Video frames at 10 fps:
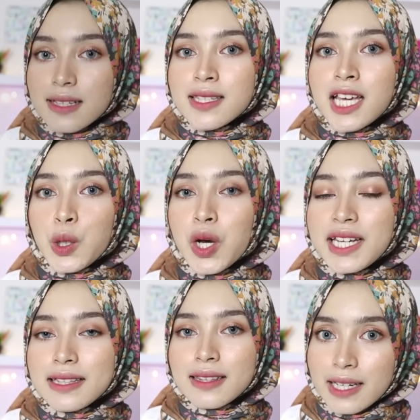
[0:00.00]
di sini aku
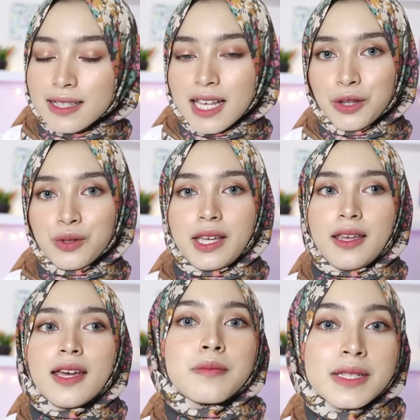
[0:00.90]
ada trik satu nih
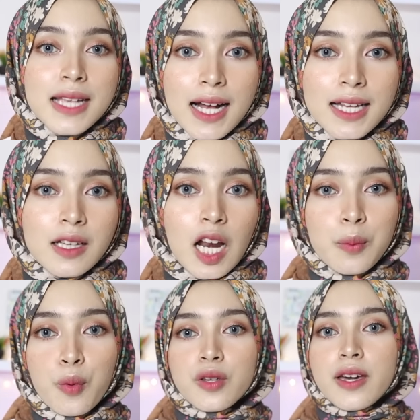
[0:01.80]
Misalkan
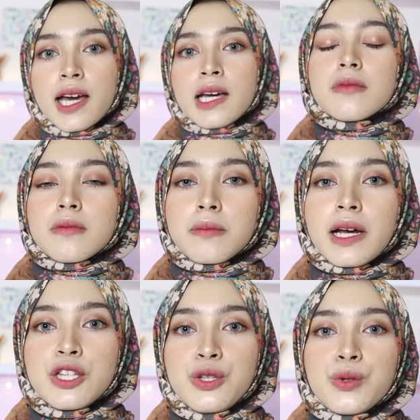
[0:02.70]
kalian punya
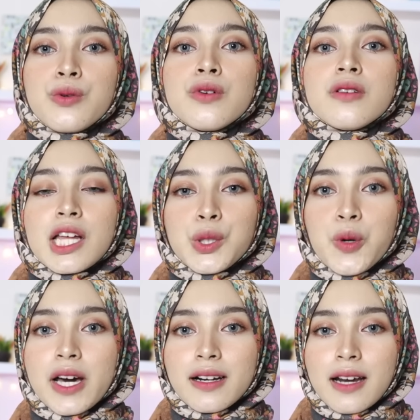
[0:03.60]
baju satu
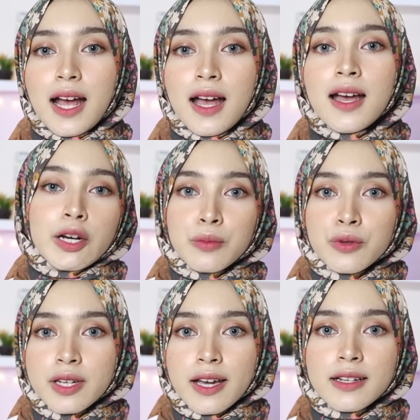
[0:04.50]
warna,
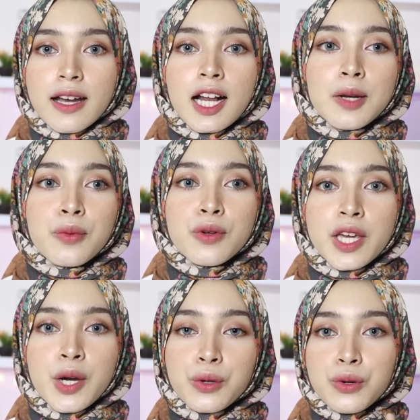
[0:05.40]
kemudian kalian
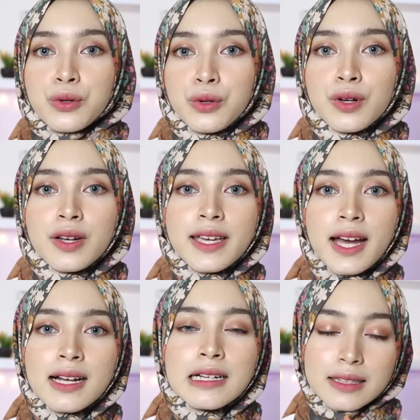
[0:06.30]
punya kerudung
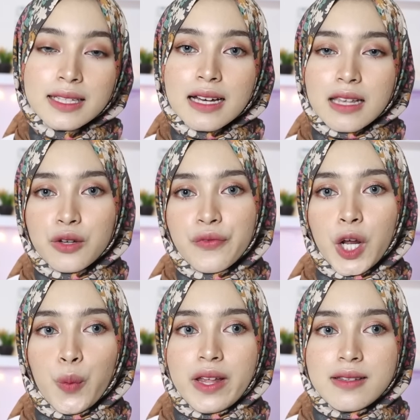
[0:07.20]
yang tidak satu
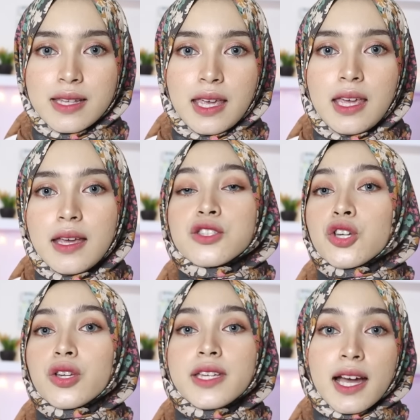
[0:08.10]
frekuensi.
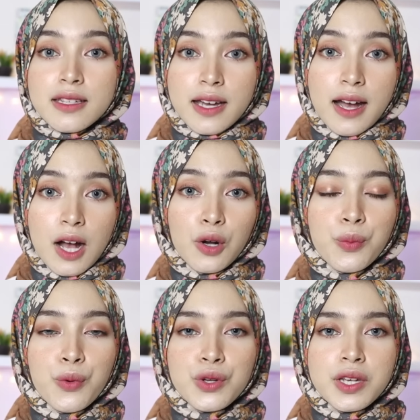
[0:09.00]
Contohnya aja,
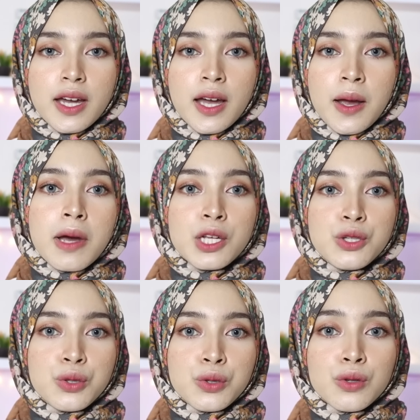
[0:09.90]
aku punya
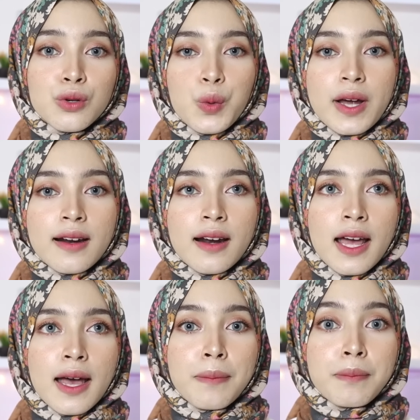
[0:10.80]
baju
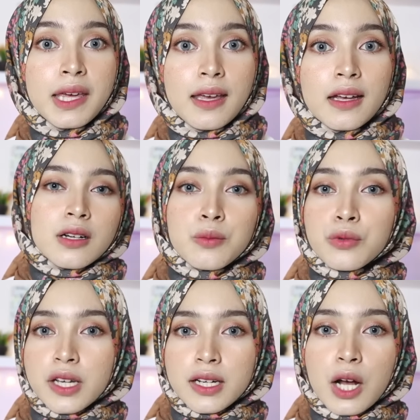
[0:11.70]
warna pink,
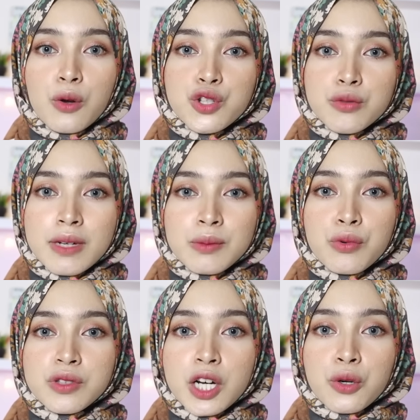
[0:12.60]
kemudian aku cuman
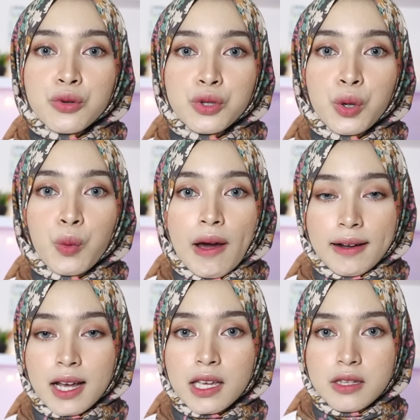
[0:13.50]
punya kerudung
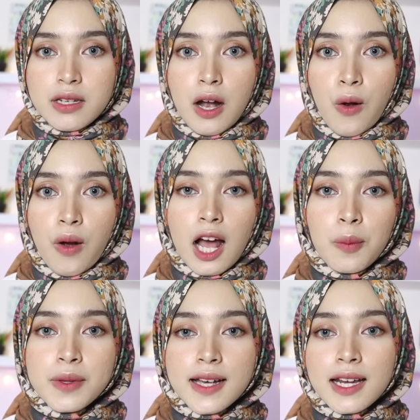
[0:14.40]
warna hijau. Kalau
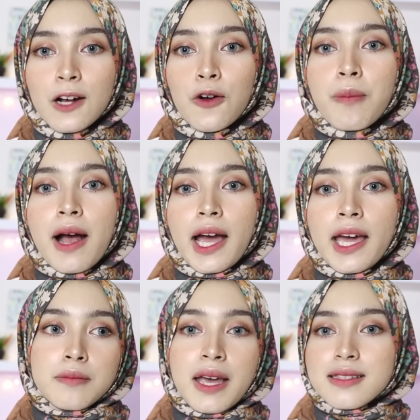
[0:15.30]
misalkan aku
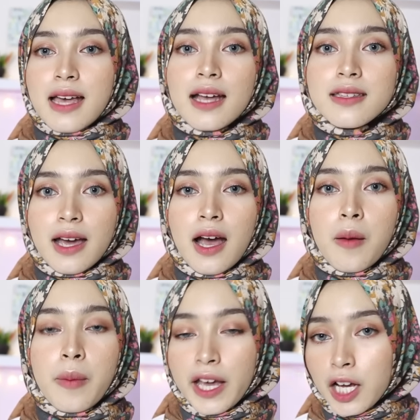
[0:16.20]
pakai biasa aja,
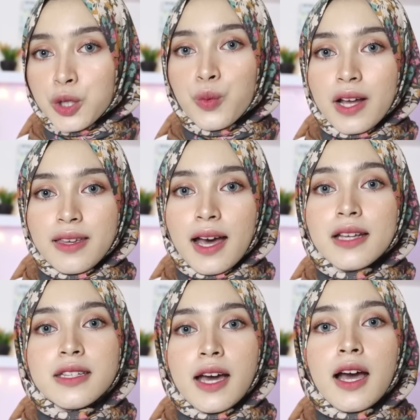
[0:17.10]
pakai keduanya
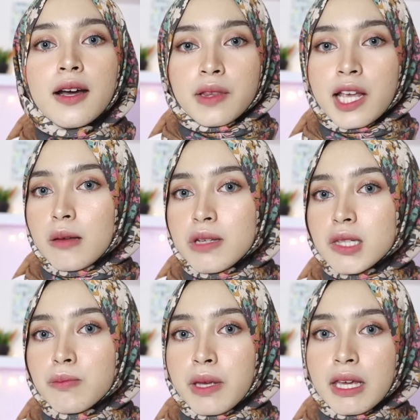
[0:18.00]
aja,
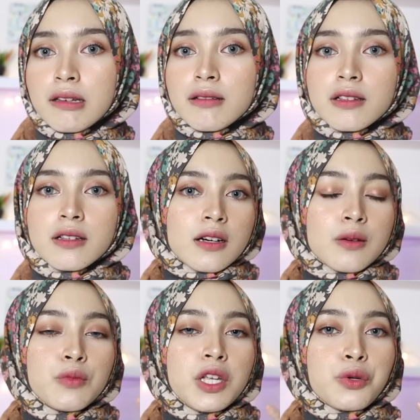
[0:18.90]
gamis pink,
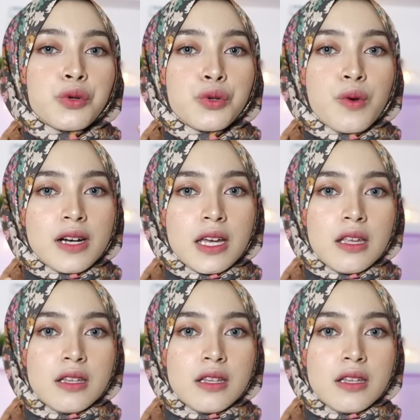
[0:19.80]
kemudian kerudung warna